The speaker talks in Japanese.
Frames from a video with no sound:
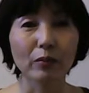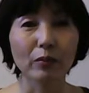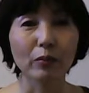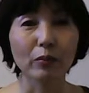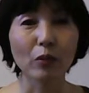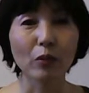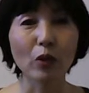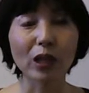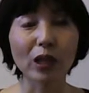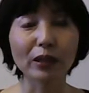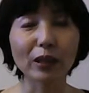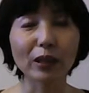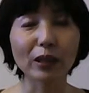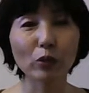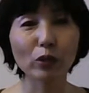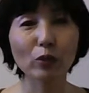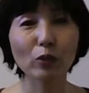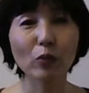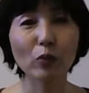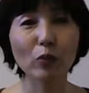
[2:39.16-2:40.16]
もう片
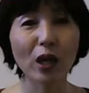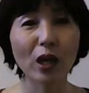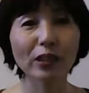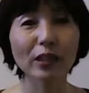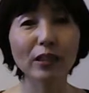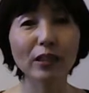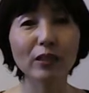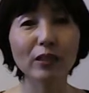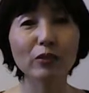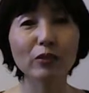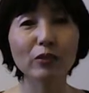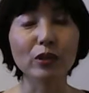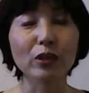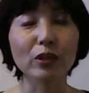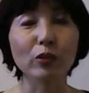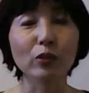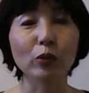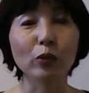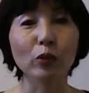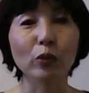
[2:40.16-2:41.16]
時も離れずに
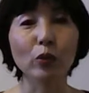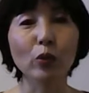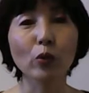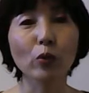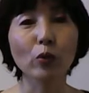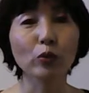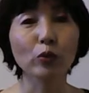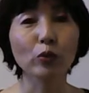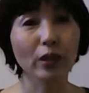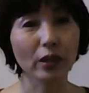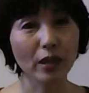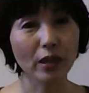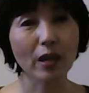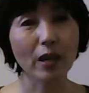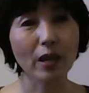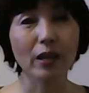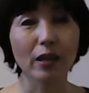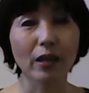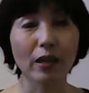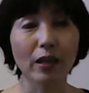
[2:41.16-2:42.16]
その恐怖がね
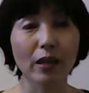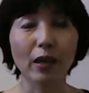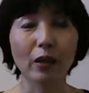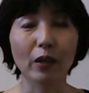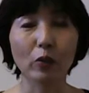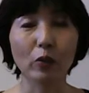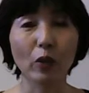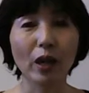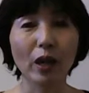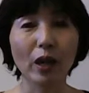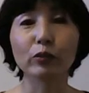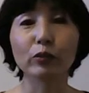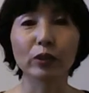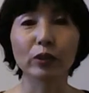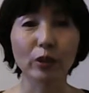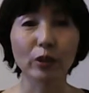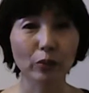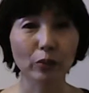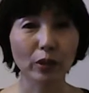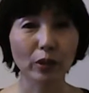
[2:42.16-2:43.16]
あのあるっ
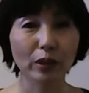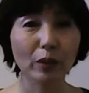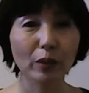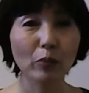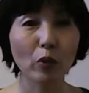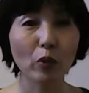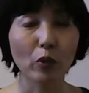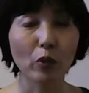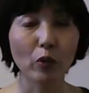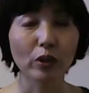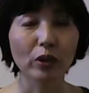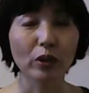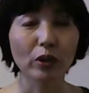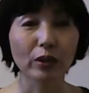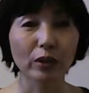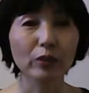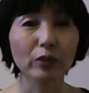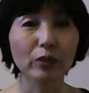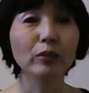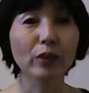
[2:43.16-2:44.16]
ていう方も
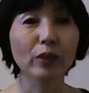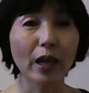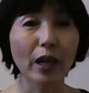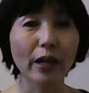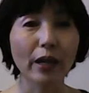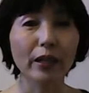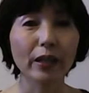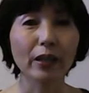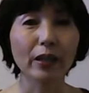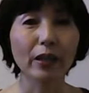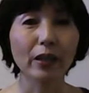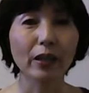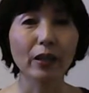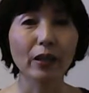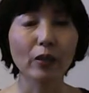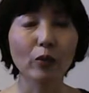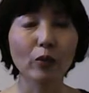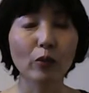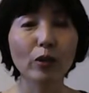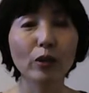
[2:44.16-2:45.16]
いるぐらい
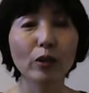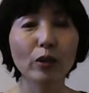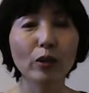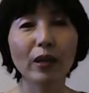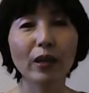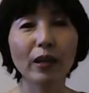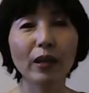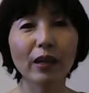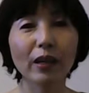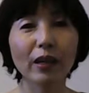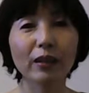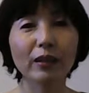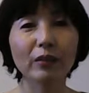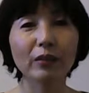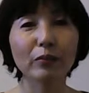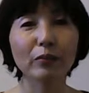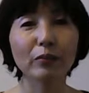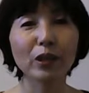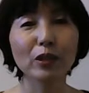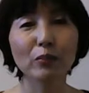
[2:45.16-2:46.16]
これは
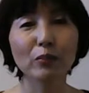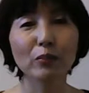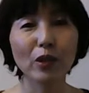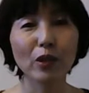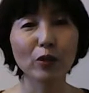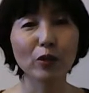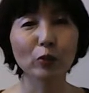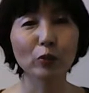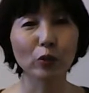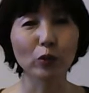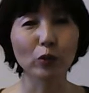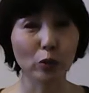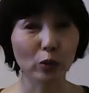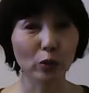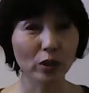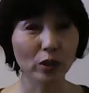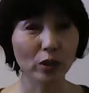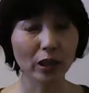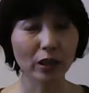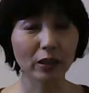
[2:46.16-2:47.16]
目に見えるものと
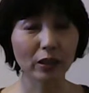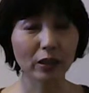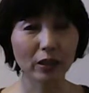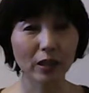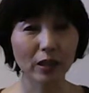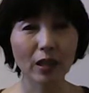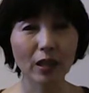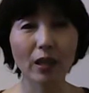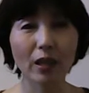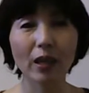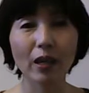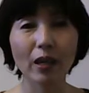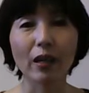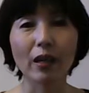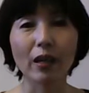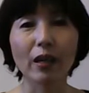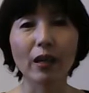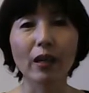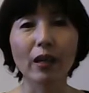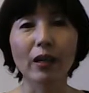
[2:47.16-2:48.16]
違って、
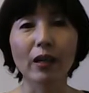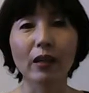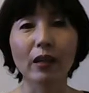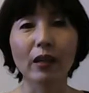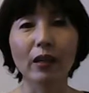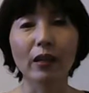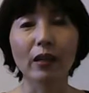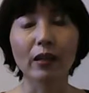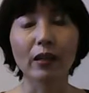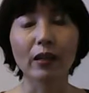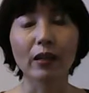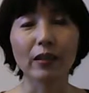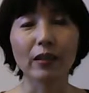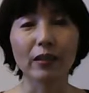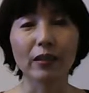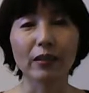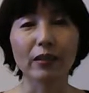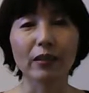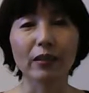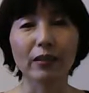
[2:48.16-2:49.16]

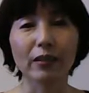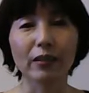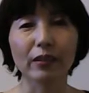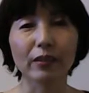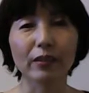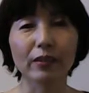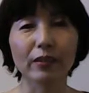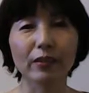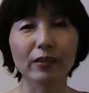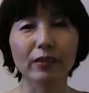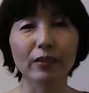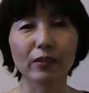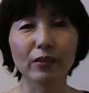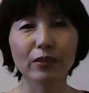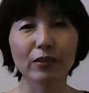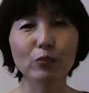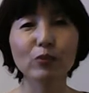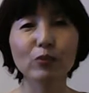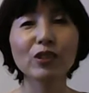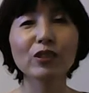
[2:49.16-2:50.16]
えー、
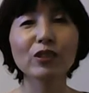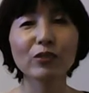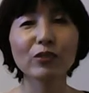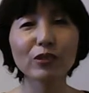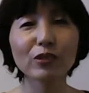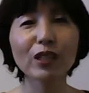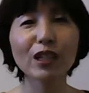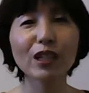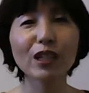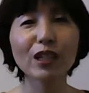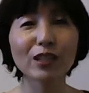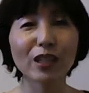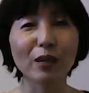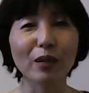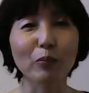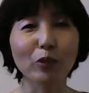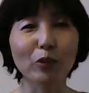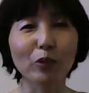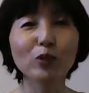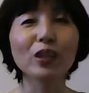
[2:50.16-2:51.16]
自分で作り出した
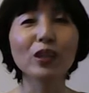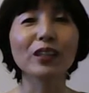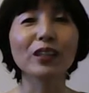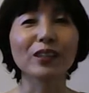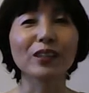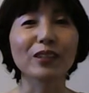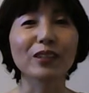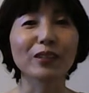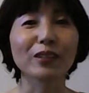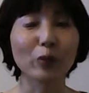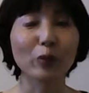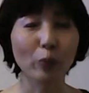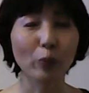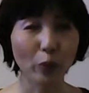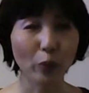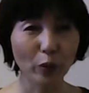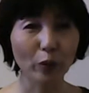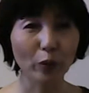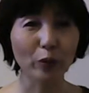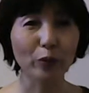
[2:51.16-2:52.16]
ものなんですけど
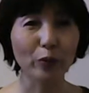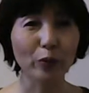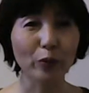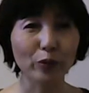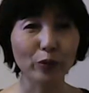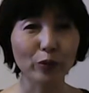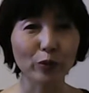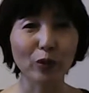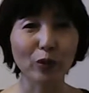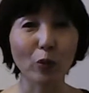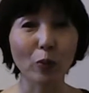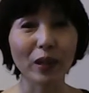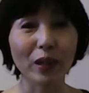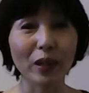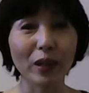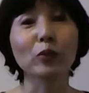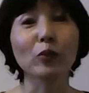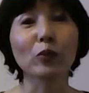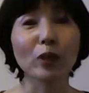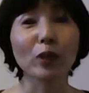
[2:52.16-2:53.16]
もそういったお化
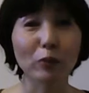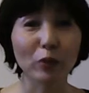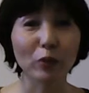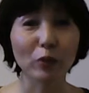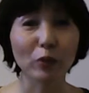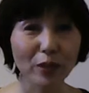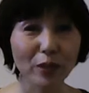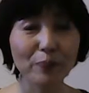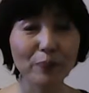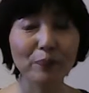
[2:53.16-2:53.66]
けとかもね